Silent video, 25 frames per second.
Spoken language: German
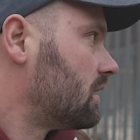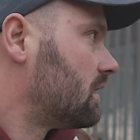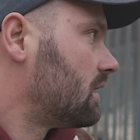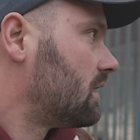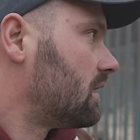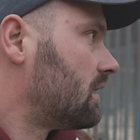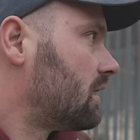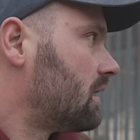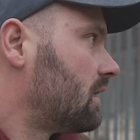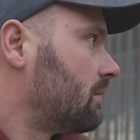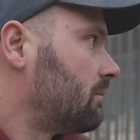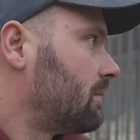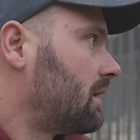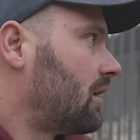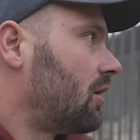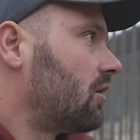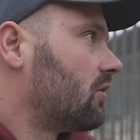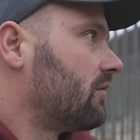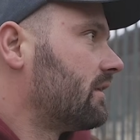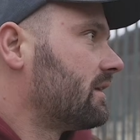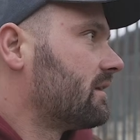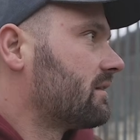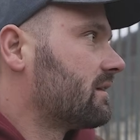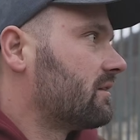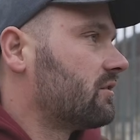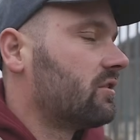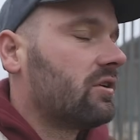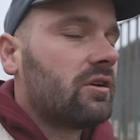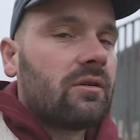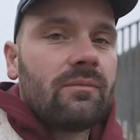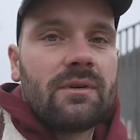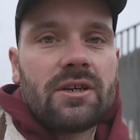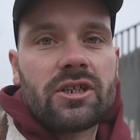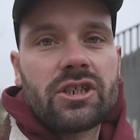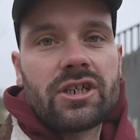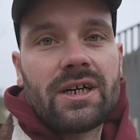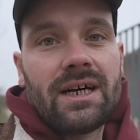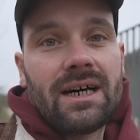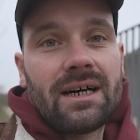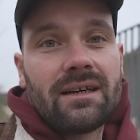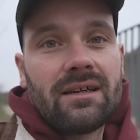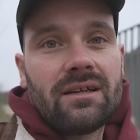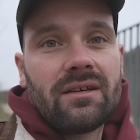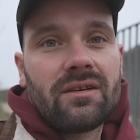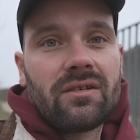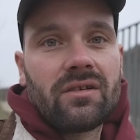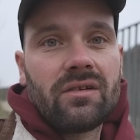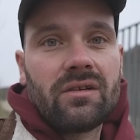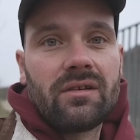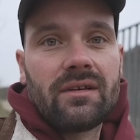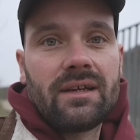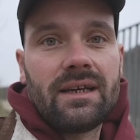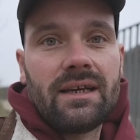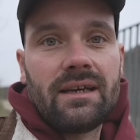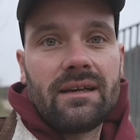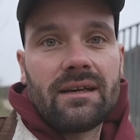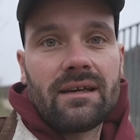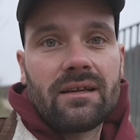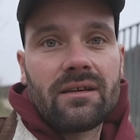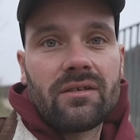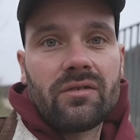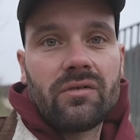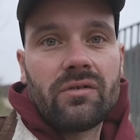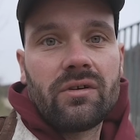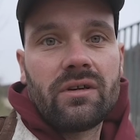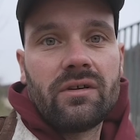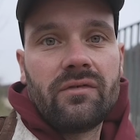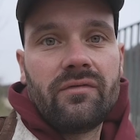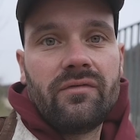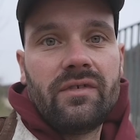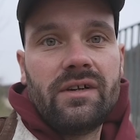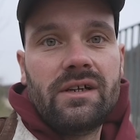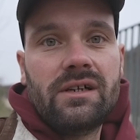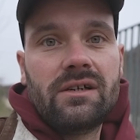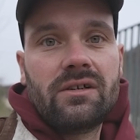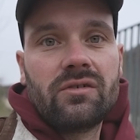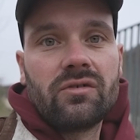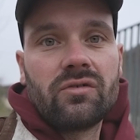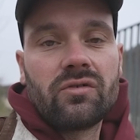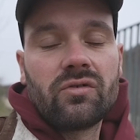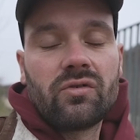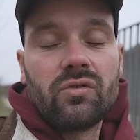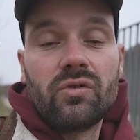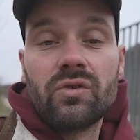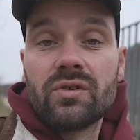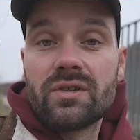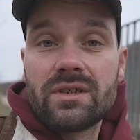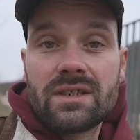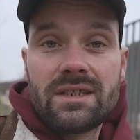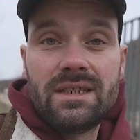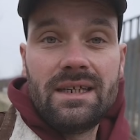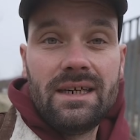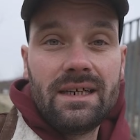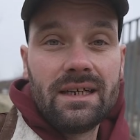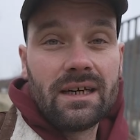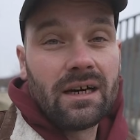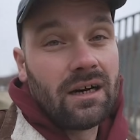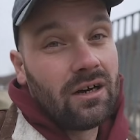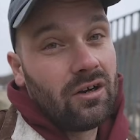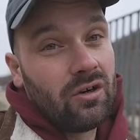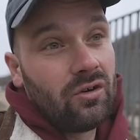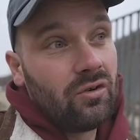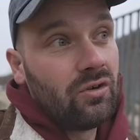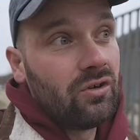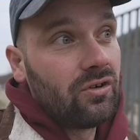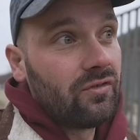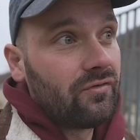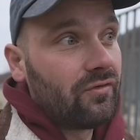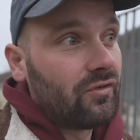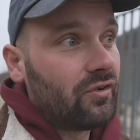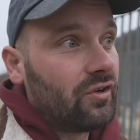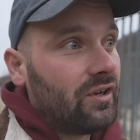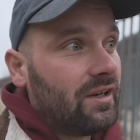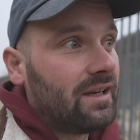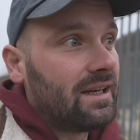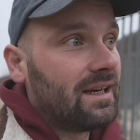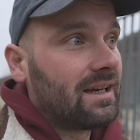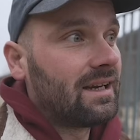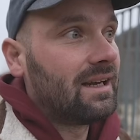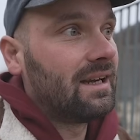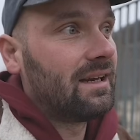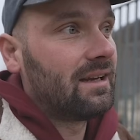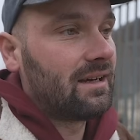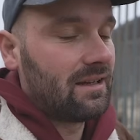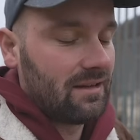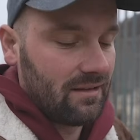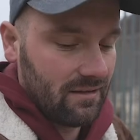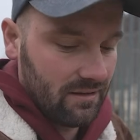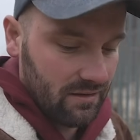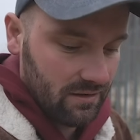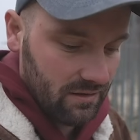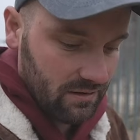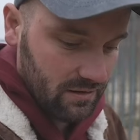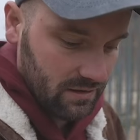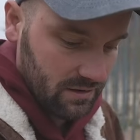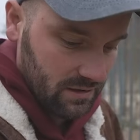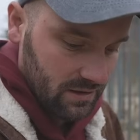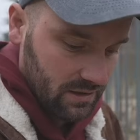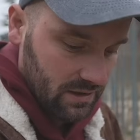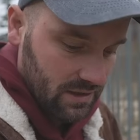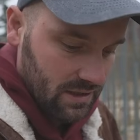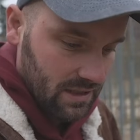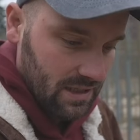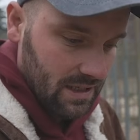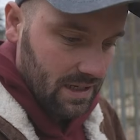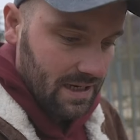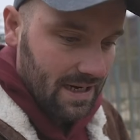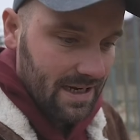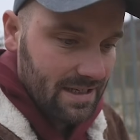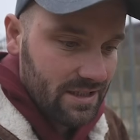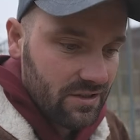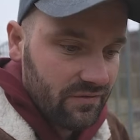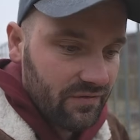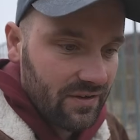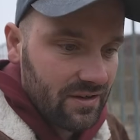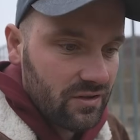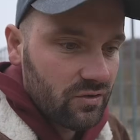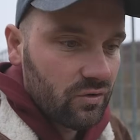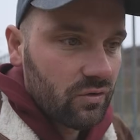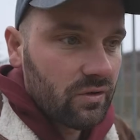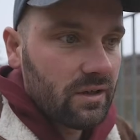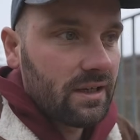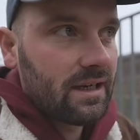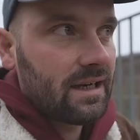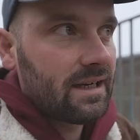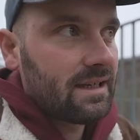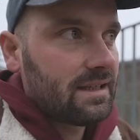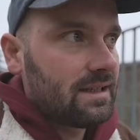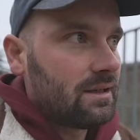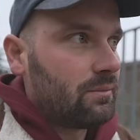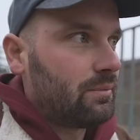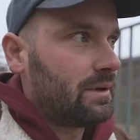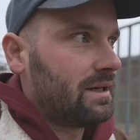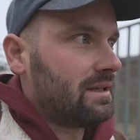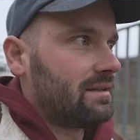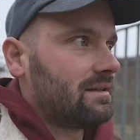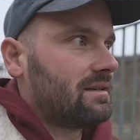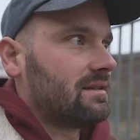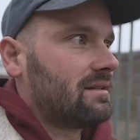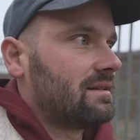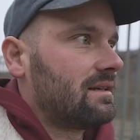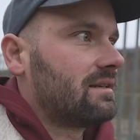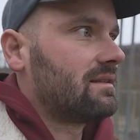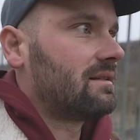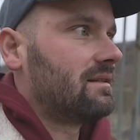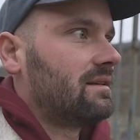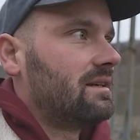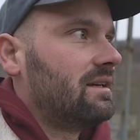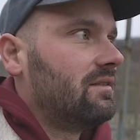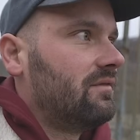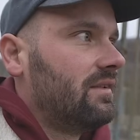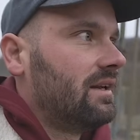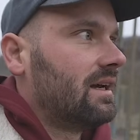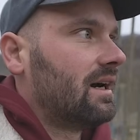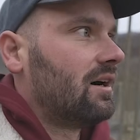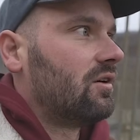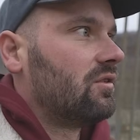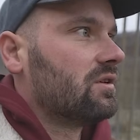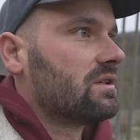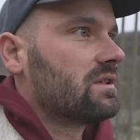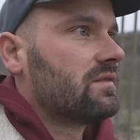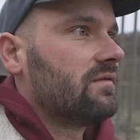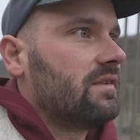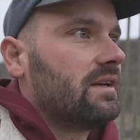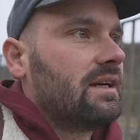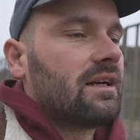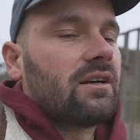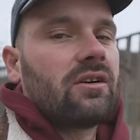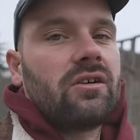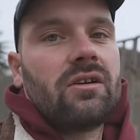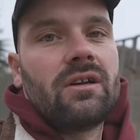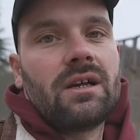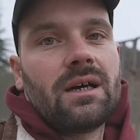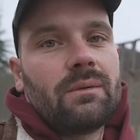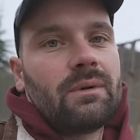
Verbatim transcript: Ähm, auch wenn es natürlich immer schade ist zu sehen, dass so eine wilden und großen Tiere irgendwo hinter Gittern sind. Also sie versuchen hier echt ihr Bestes, dass sie die wieder auswildern können.